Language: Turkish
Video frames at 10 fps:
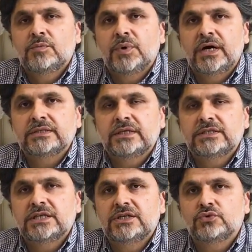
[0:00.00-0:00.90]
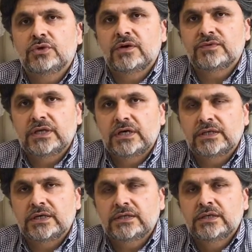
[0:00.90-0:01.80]
Bazen 8-10 haftaya
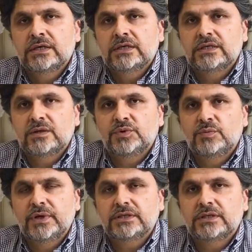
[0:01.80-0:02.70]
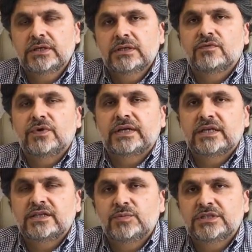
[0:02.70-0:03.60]
kadar gidebilmekte, fark
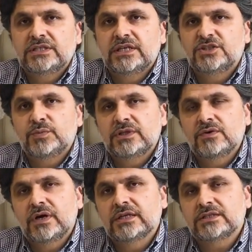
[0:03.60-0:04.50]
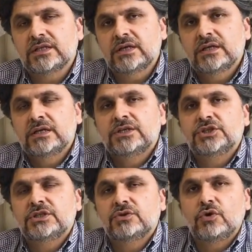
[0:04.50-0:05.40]
edilmesi gecikmekte ve hastada
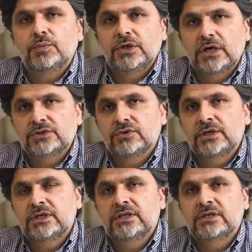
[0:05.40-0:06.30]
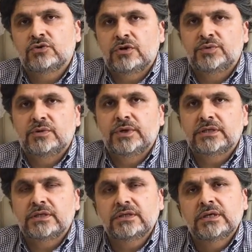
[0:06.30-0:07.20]
ciddi komplikasyonlara neden
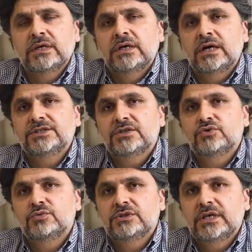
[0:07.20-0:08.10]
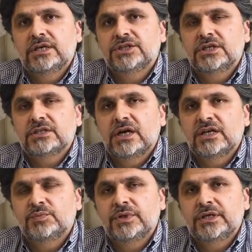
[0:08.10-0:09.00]
olabilmektedir. Ancak günümüzde HCG
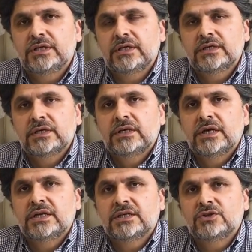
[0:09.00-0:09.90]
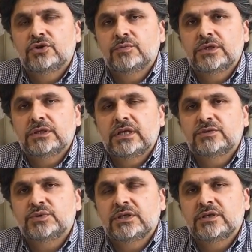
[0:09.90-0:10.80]
takipleriyle erken dönemde
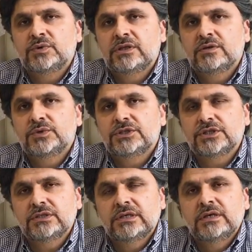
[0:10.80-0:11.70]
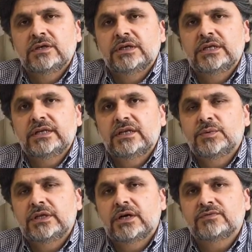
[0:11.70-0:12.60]
tespit edebildiğimiz için ileri
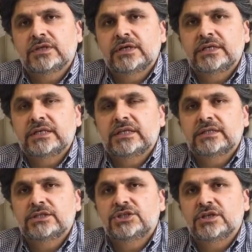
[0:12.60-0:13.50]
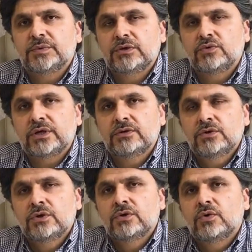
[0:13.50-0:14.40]
gebelik haftalarına giden dış gebelik oranı
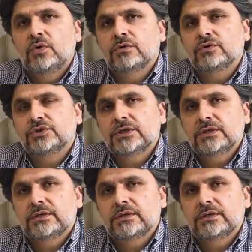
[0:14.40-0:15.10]
oldukça